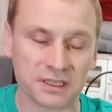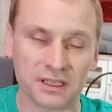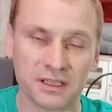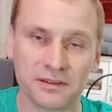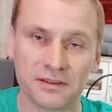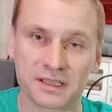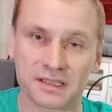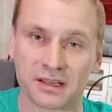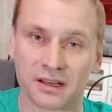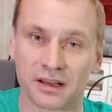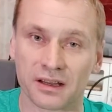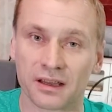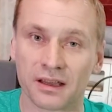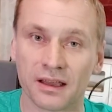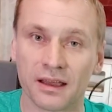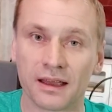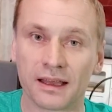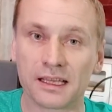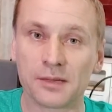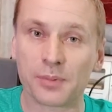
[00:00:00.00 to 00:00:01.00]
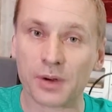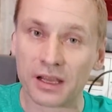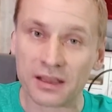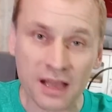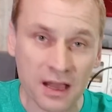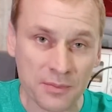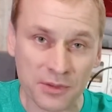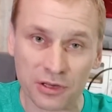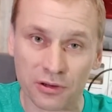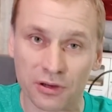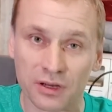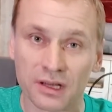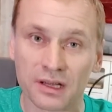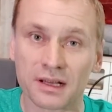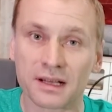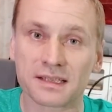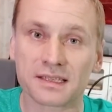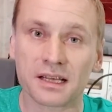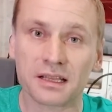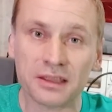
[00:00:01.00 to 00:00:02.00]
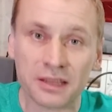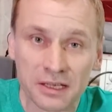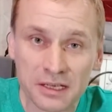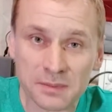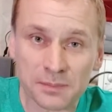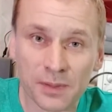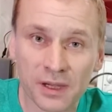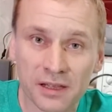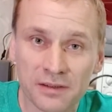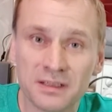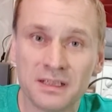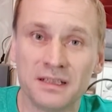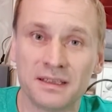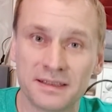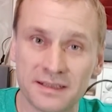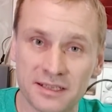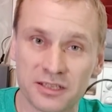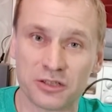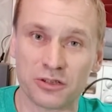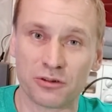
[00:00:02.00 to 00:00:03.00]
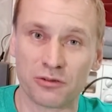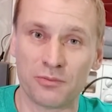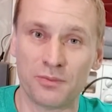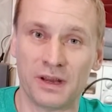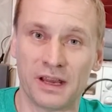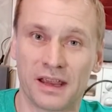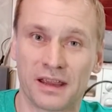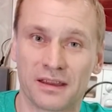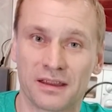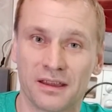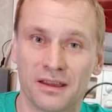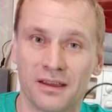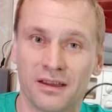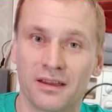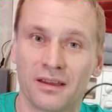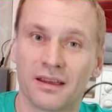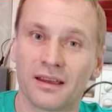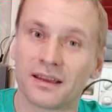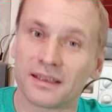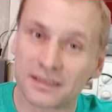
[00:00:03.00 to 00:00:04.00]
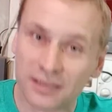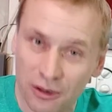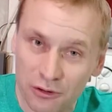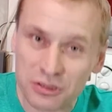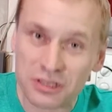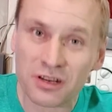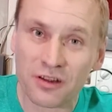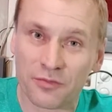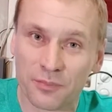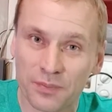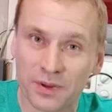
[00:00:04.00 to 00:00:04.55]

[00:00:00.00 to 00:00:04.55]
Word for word: телевизора. И продам ее за 3500 рублей. Я уже в